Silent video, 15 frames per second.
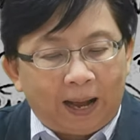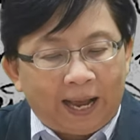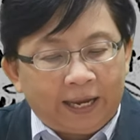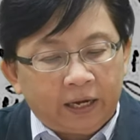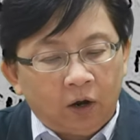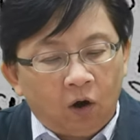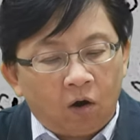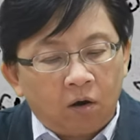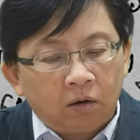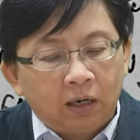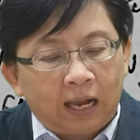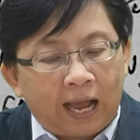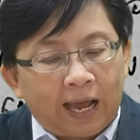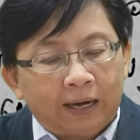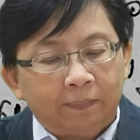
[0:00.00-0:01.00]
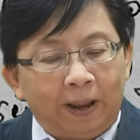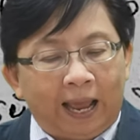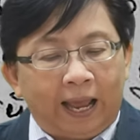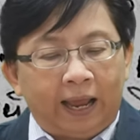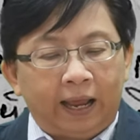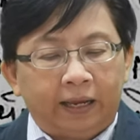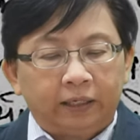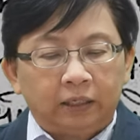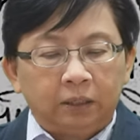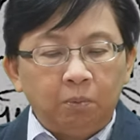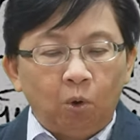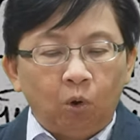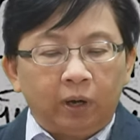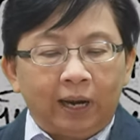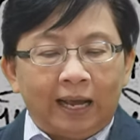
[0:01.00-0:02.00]
ภัยของการแผ่อิทธิ
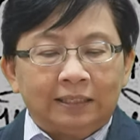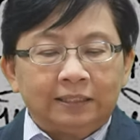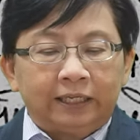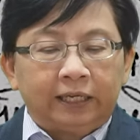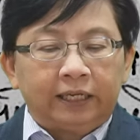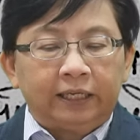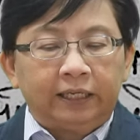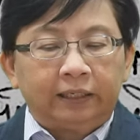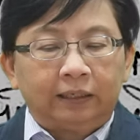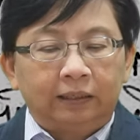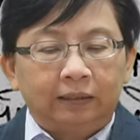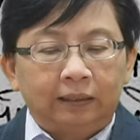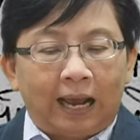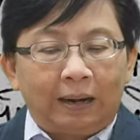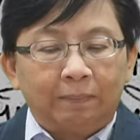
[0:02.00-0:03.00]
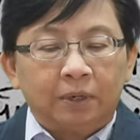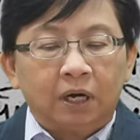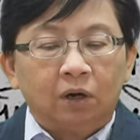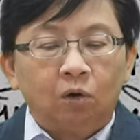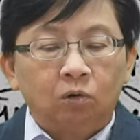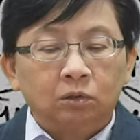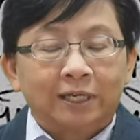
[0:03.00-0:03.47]
พลด้านเศรษฐกิจการเมืองของ